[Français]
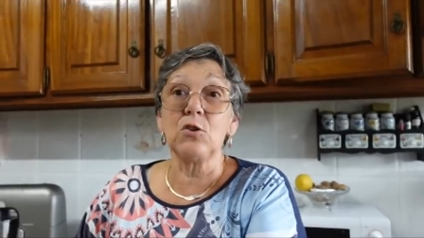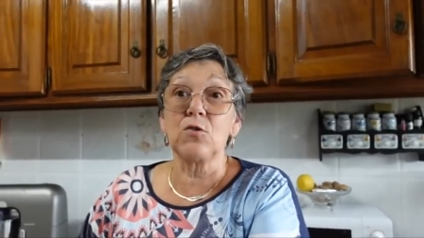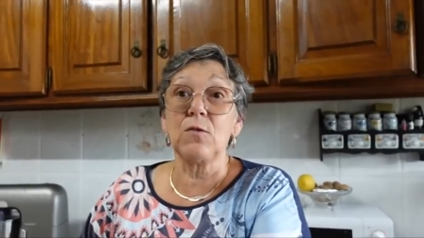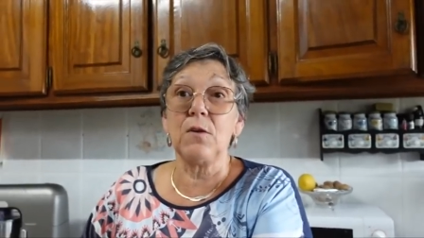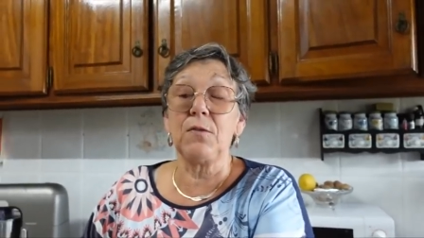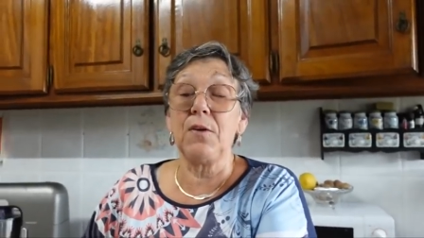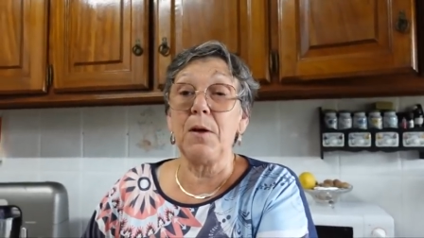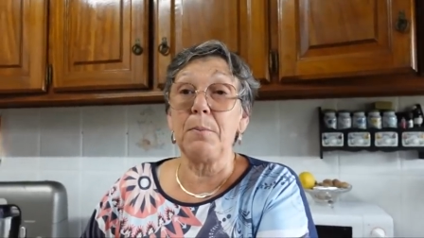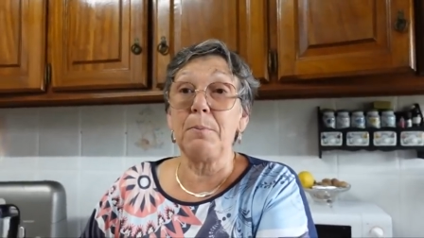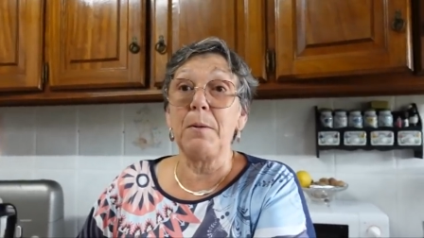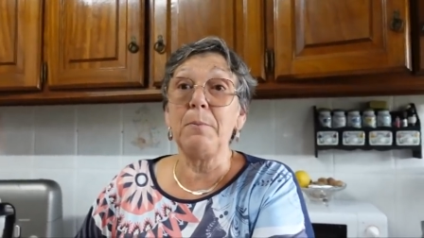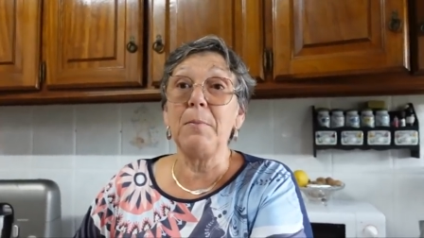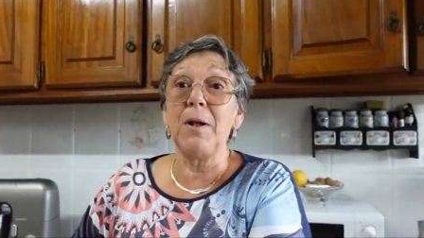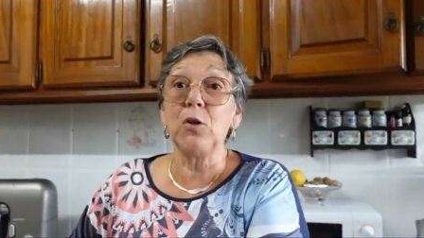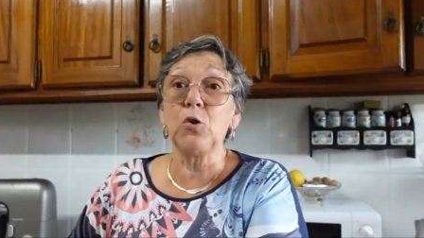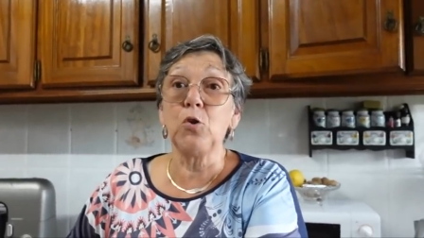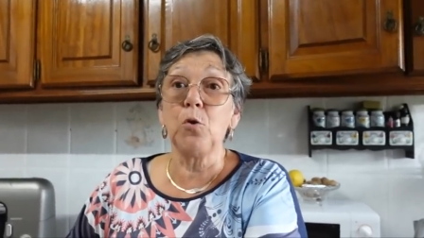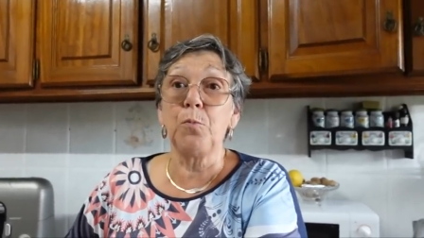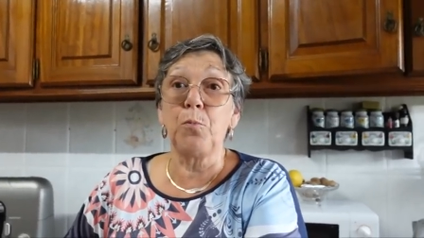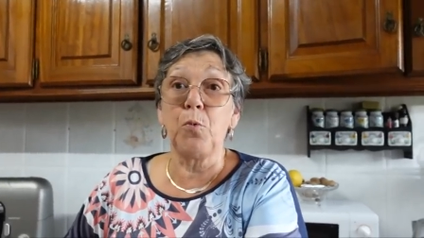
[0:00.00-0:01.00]
Je vais faire pas
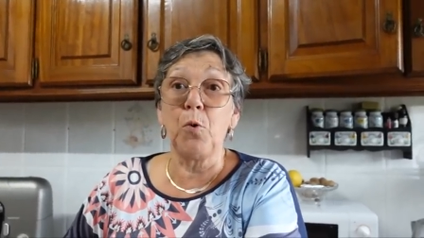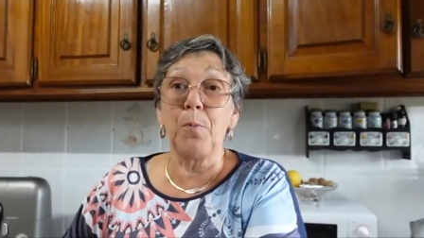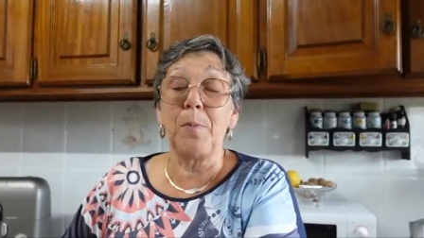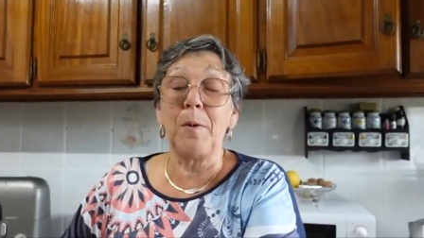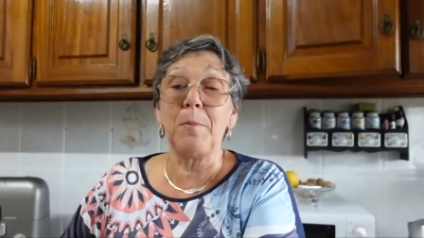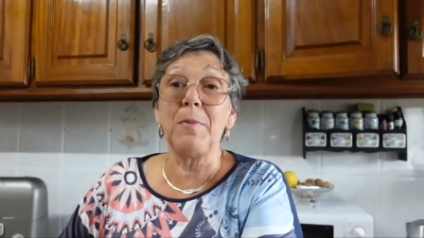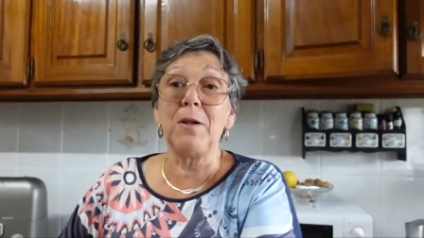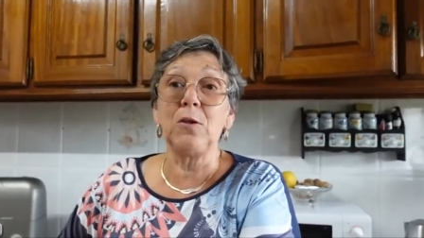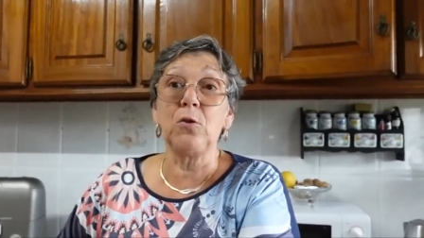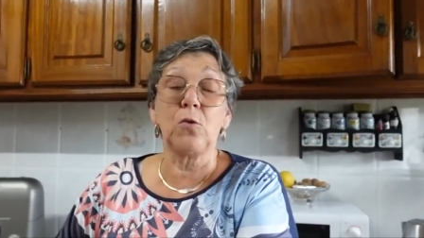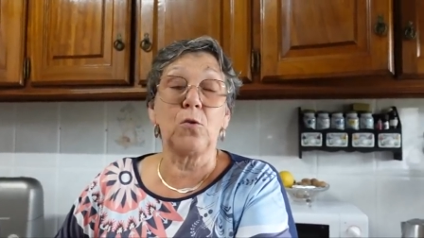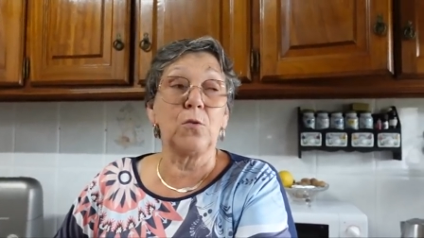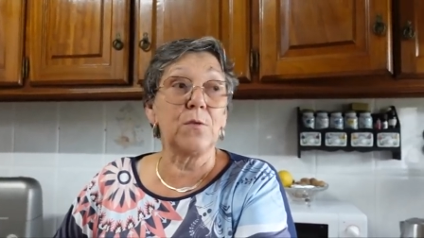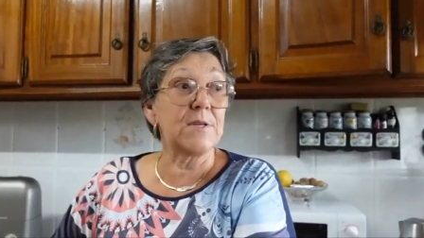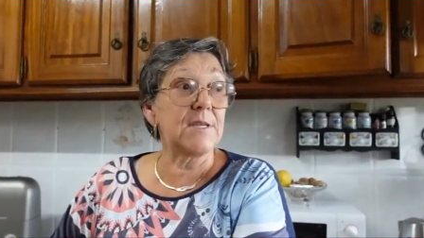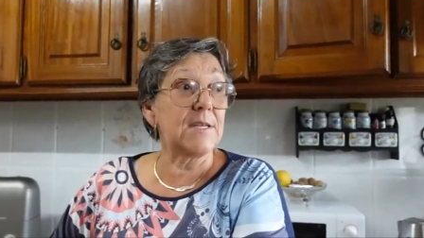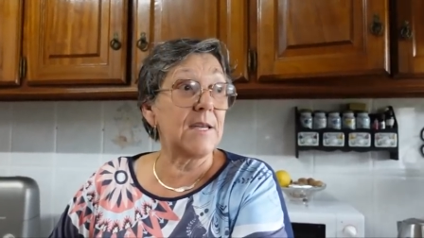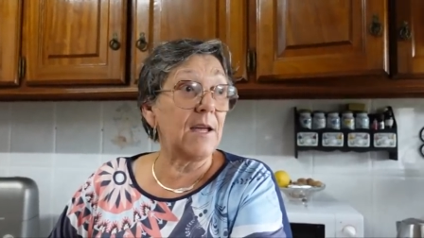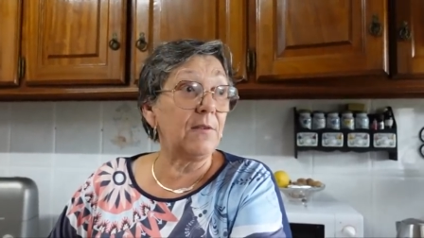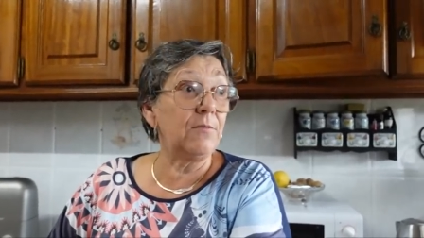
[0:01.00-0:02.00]
mal de pots, pas mal de
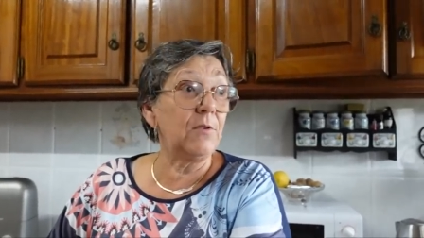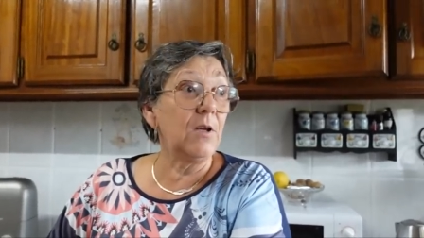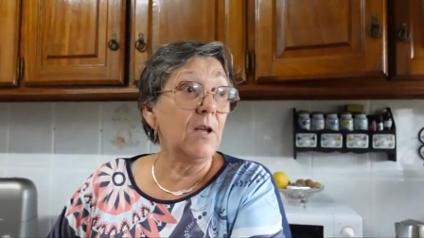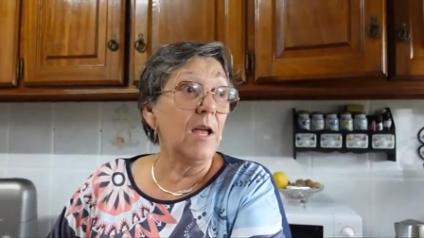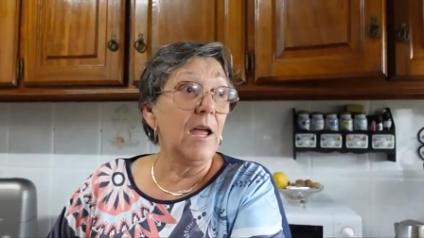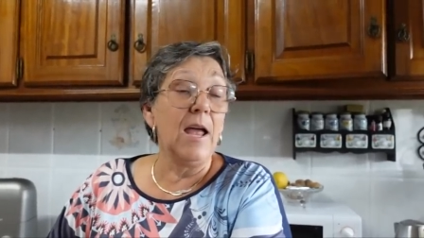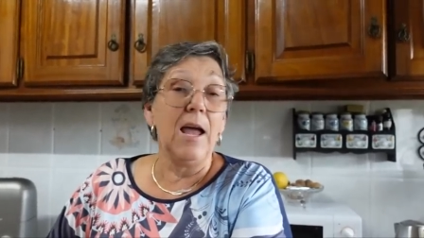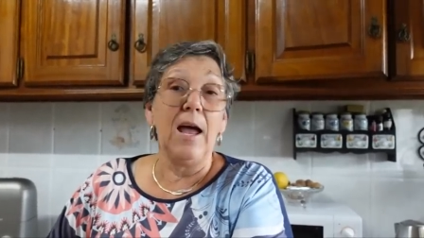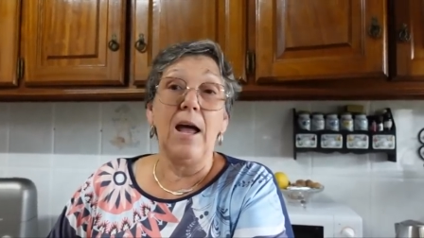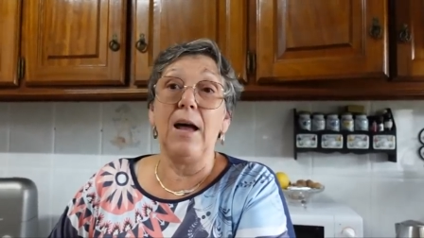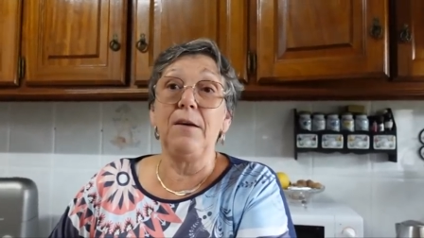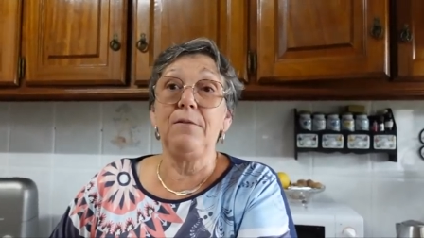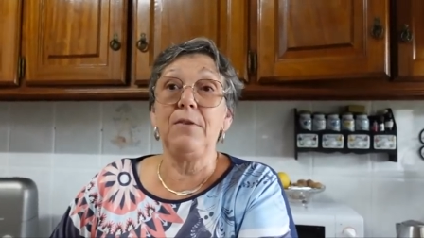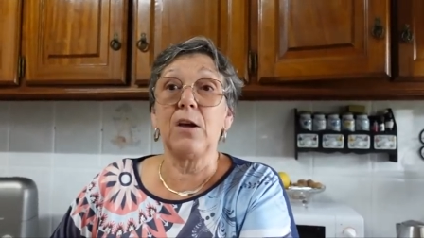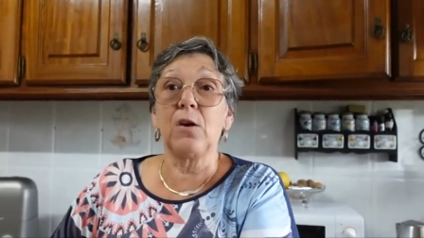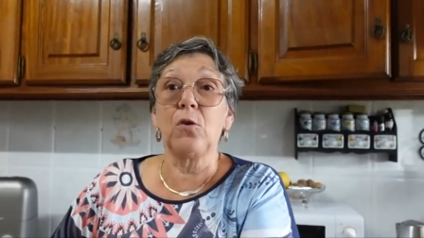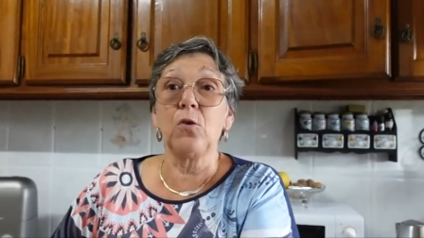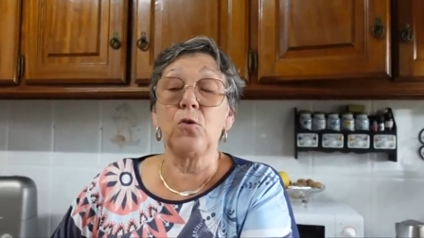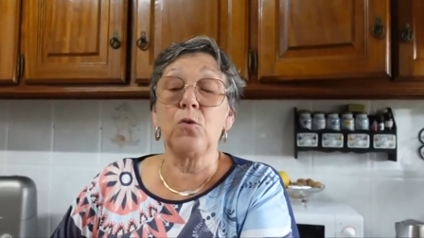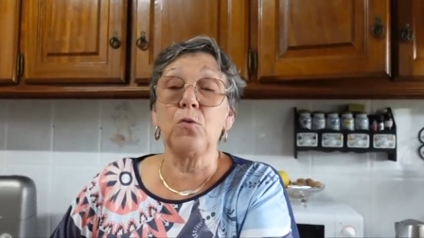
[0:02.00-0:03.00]
conserves
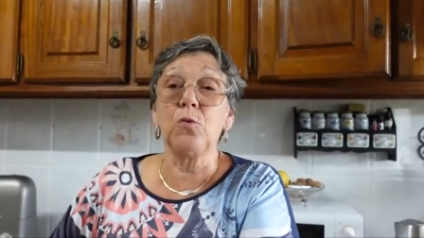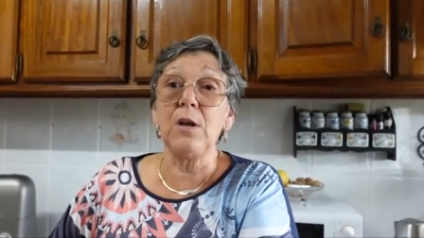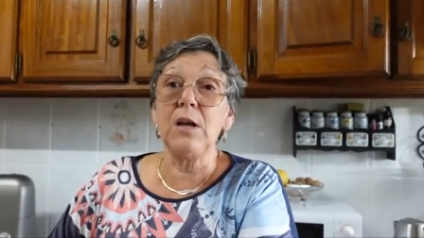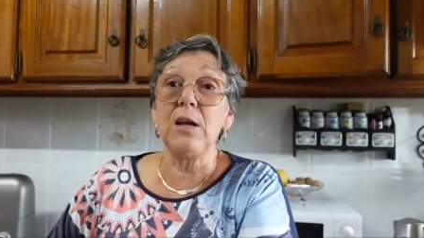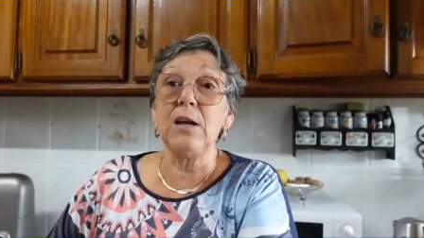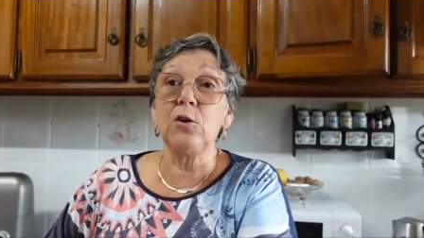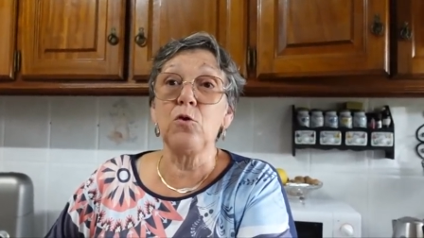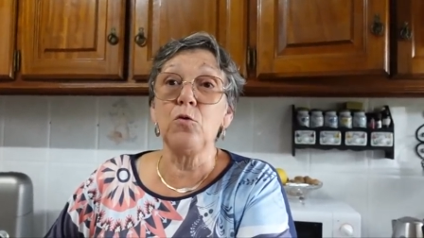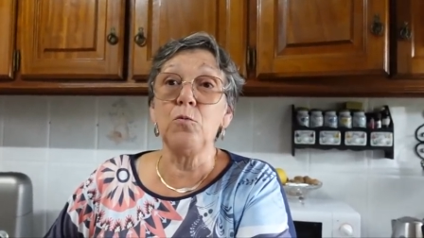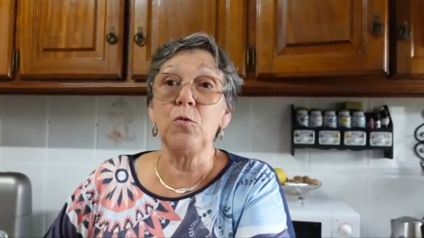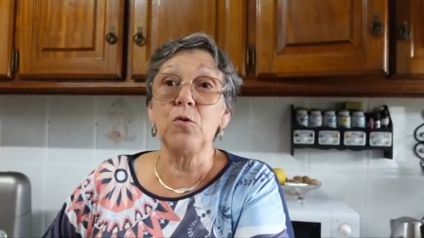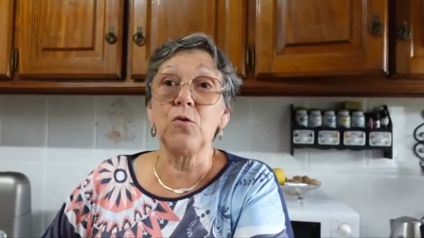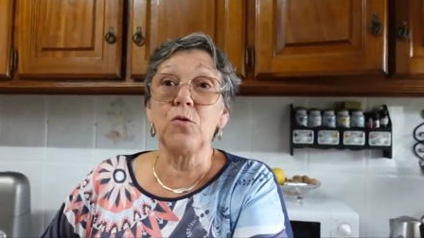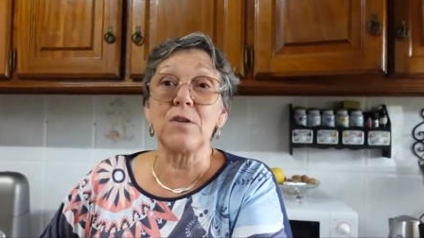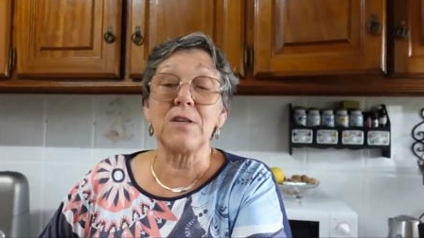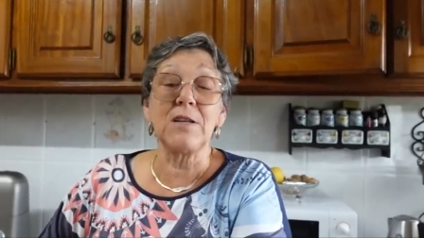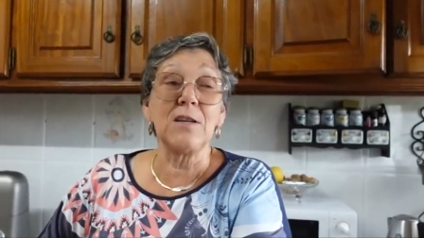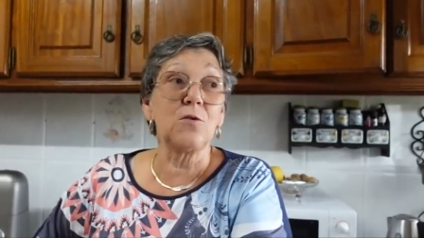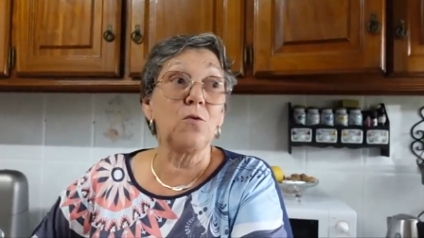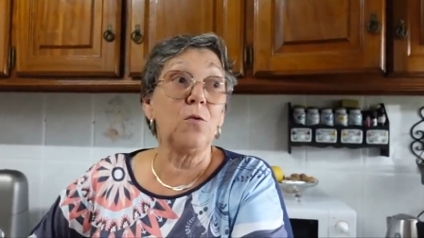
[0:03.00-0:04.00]
avec euh, tous les légumes de
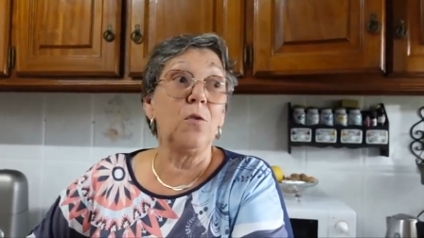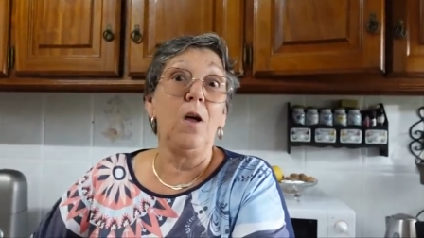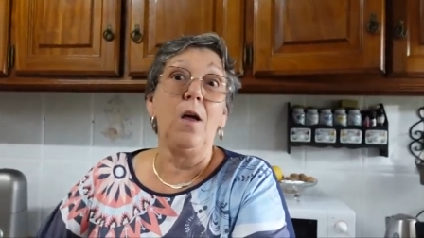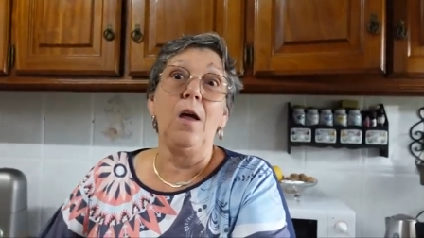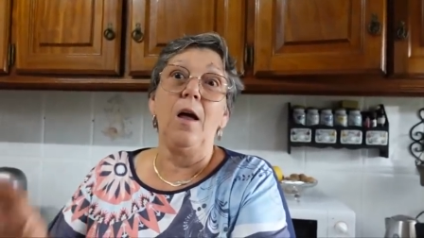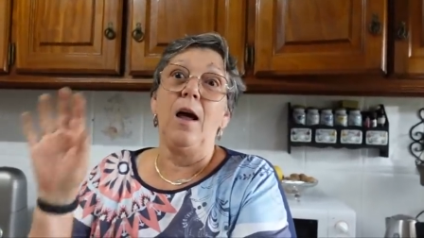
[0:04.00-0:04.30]
saison.